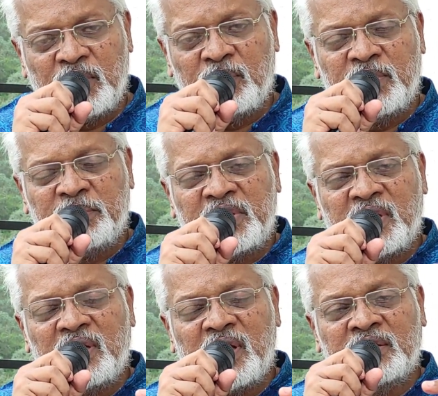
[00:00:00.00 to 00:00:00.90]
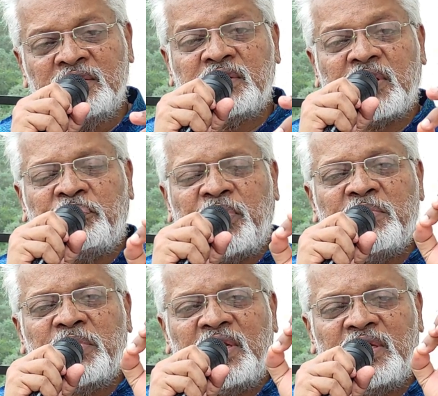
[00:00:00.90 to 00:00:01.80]
దేవుని బిడ్డ అంత
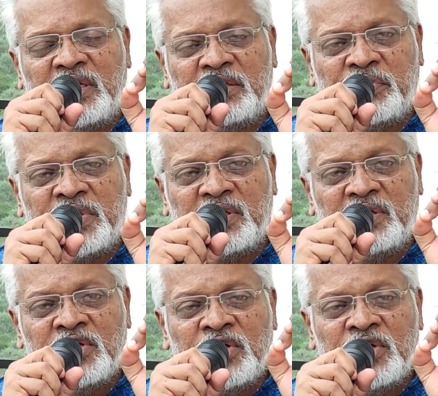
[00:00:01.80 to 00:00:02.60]
ప్రేమ కలిగినటువంటి